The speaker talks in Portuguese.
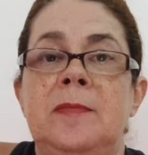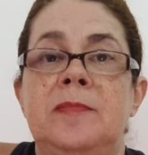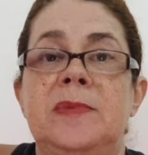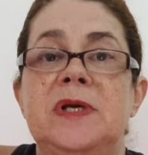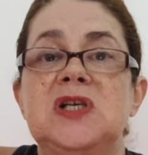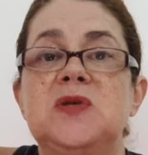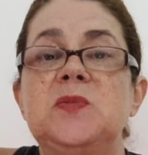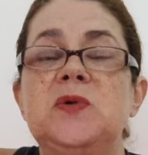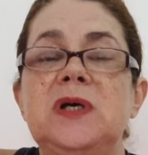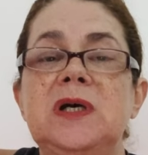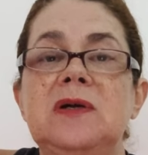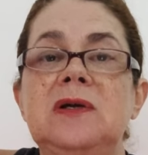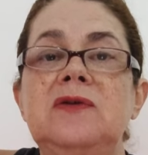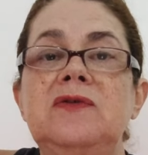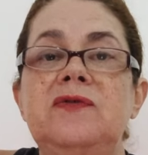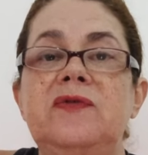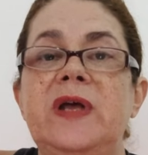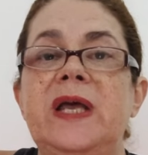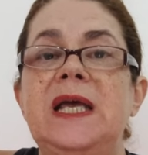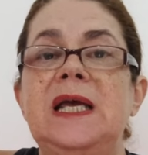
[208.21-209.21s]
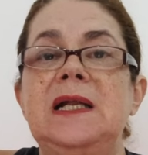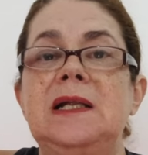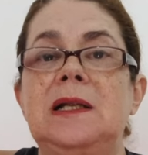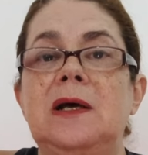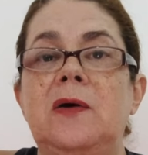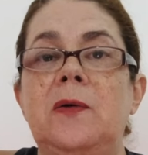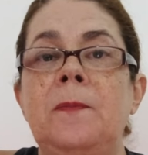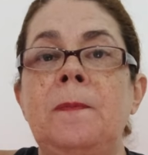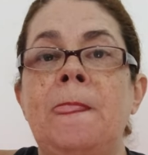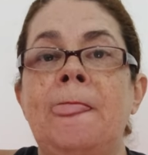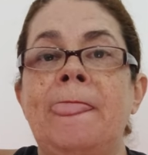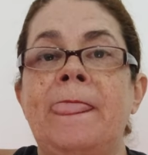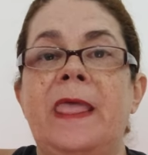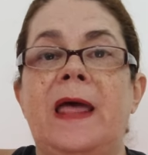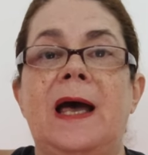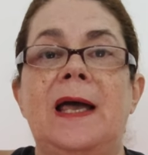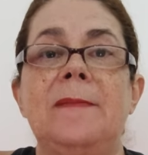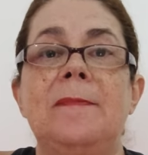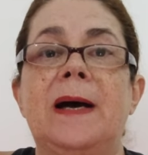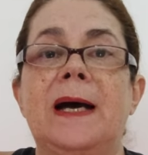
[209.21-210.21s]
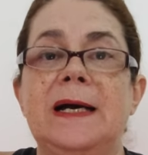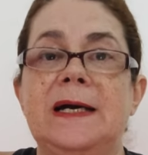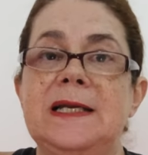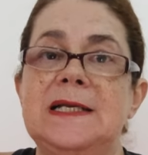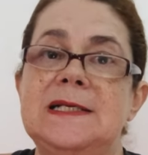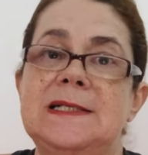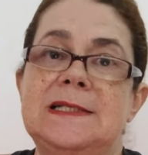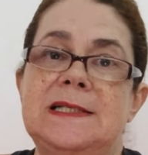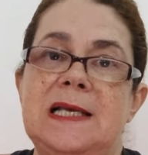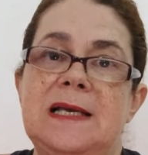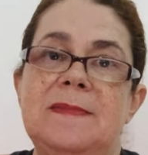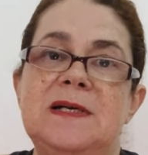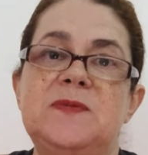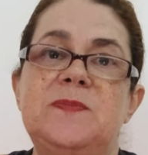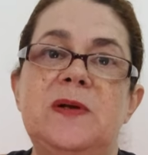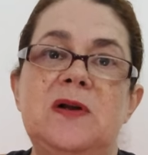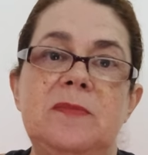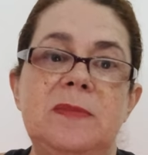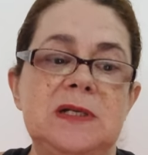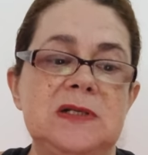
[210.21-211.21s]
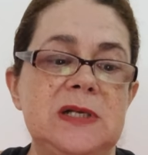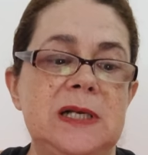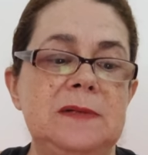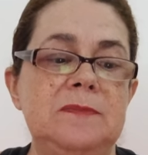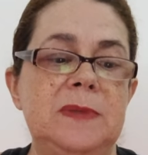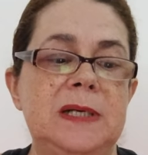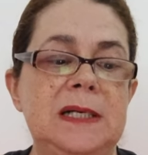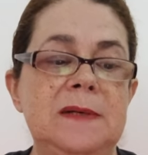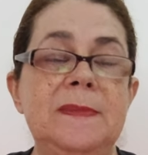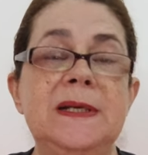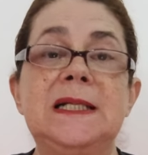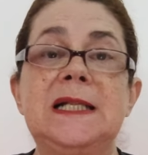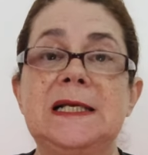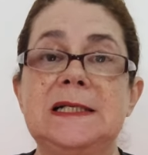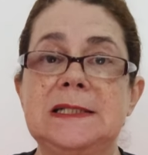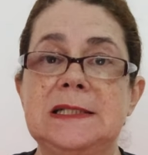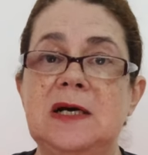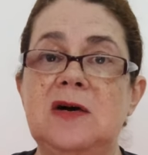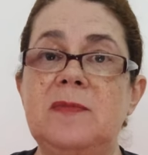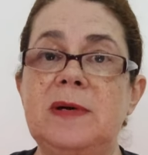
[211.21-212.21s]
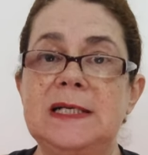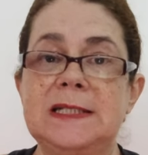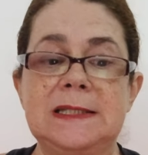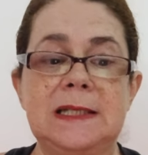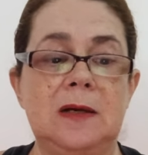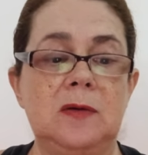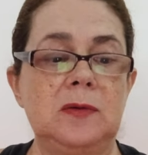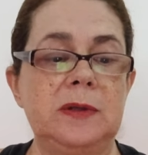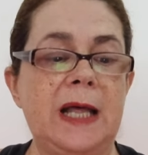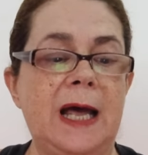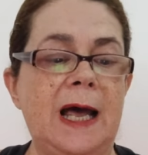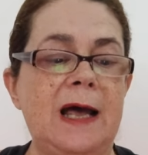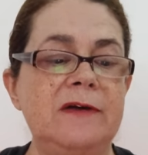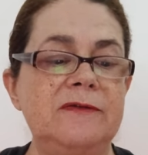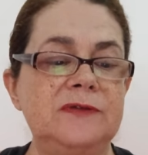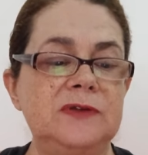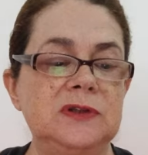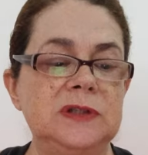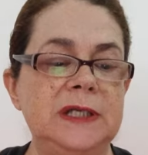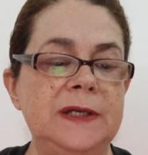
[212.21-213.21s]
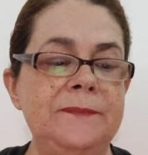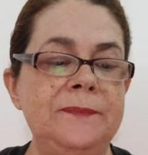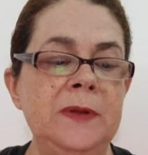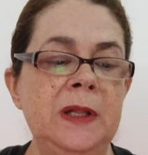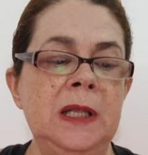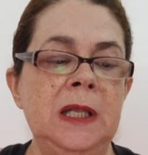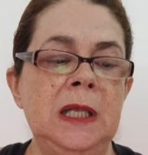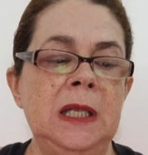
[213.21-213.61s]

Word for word: Mesmo que eu não venha, então, a emagrecer, mas pelo menos uma alimentação mais saudável, né?